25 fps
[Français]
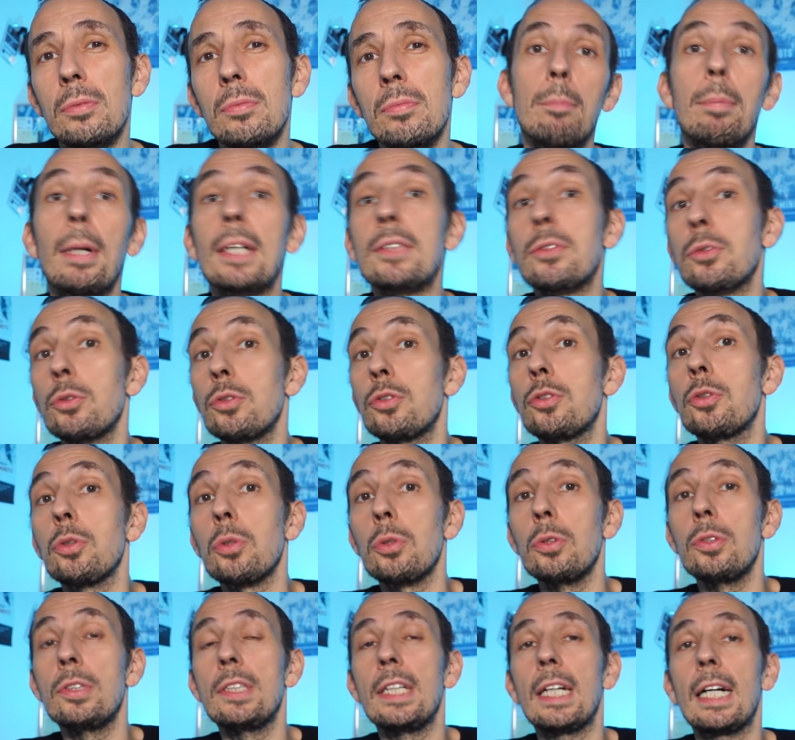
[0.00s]
Parce que sur
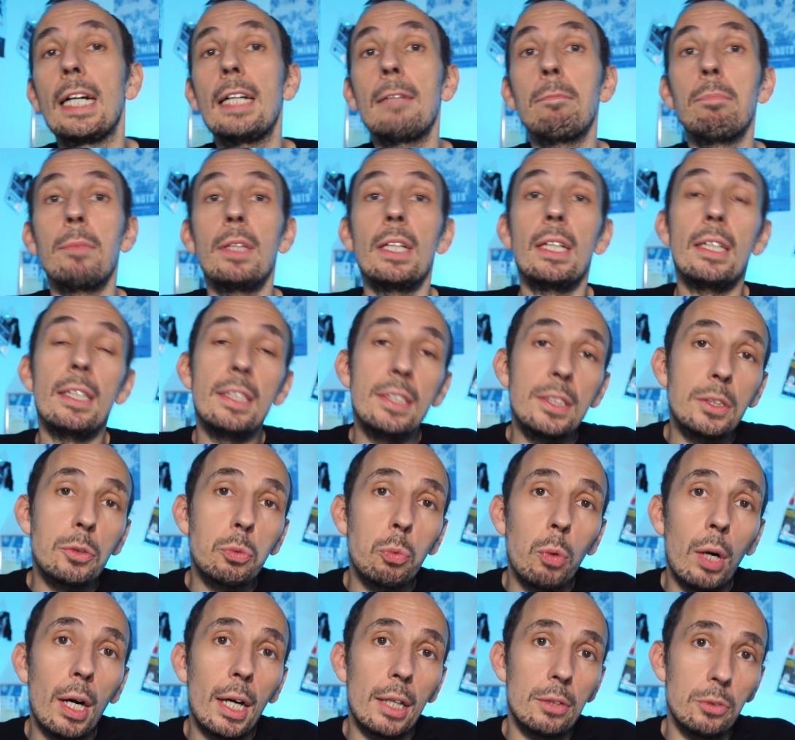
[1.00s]
le terrain,
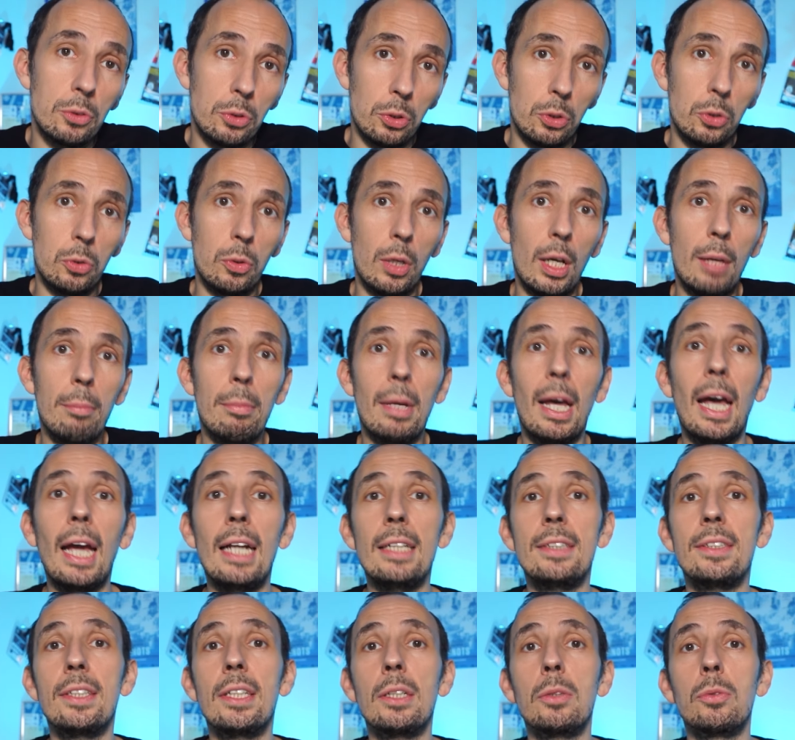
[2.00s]
l'histoire de l'OM, elle
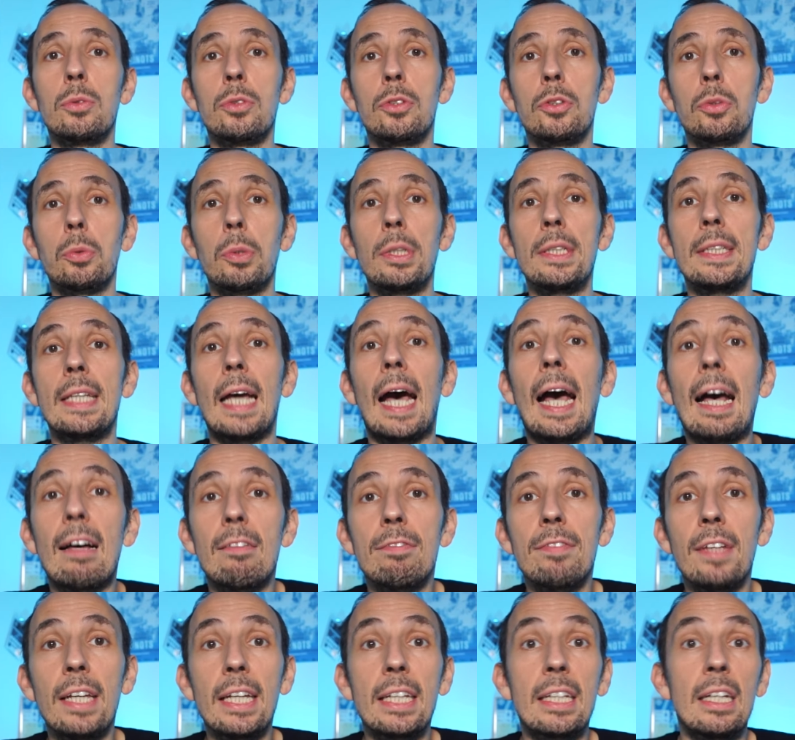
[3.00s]
s'est construite
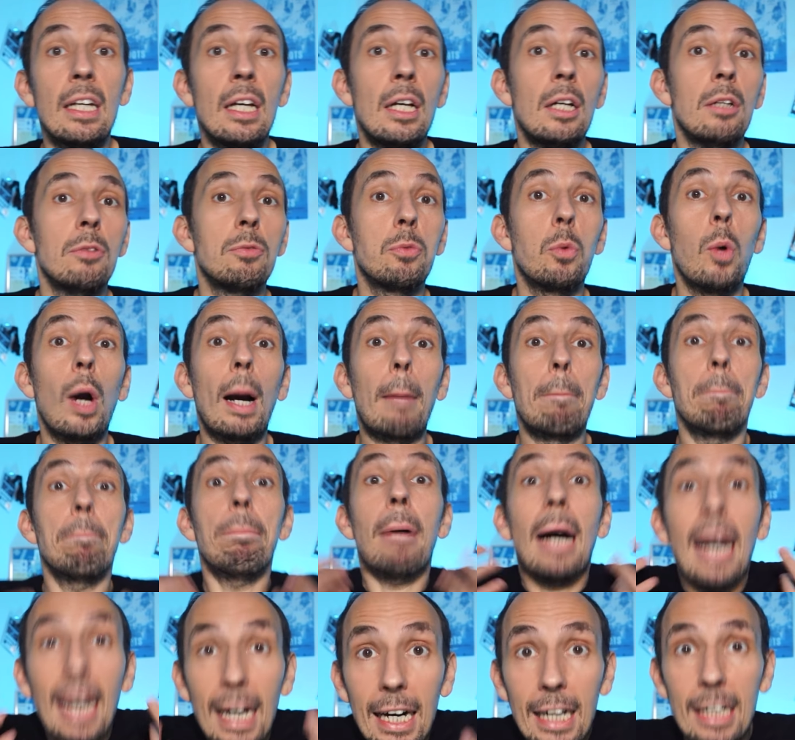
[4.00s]
avec, voire
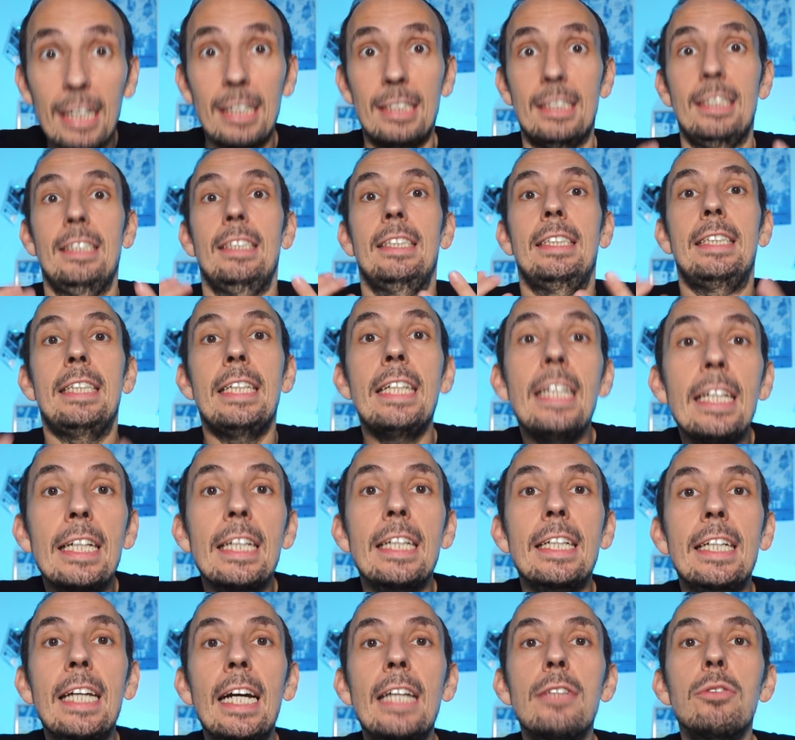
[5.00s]
par
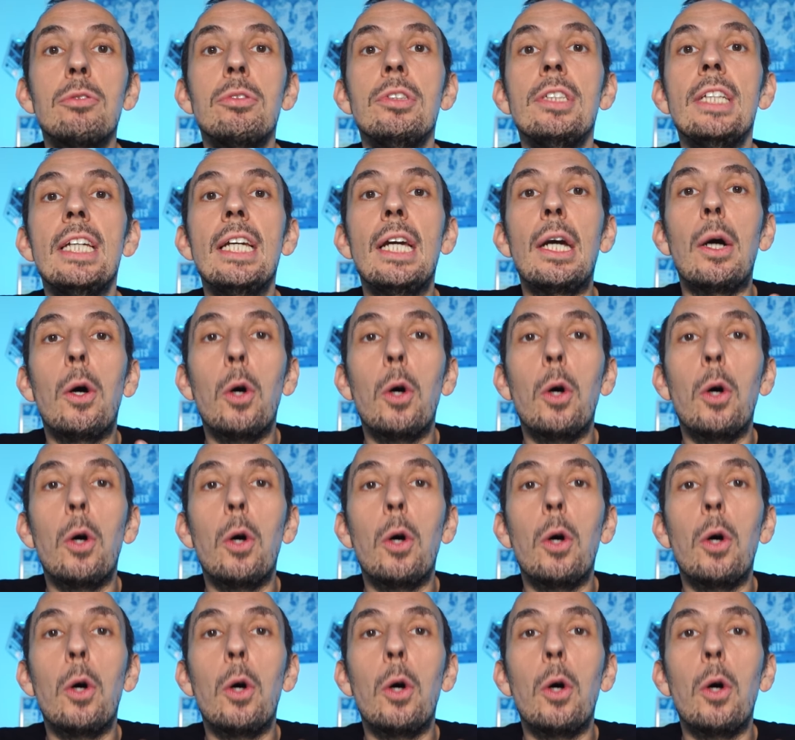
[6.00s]
des canonniers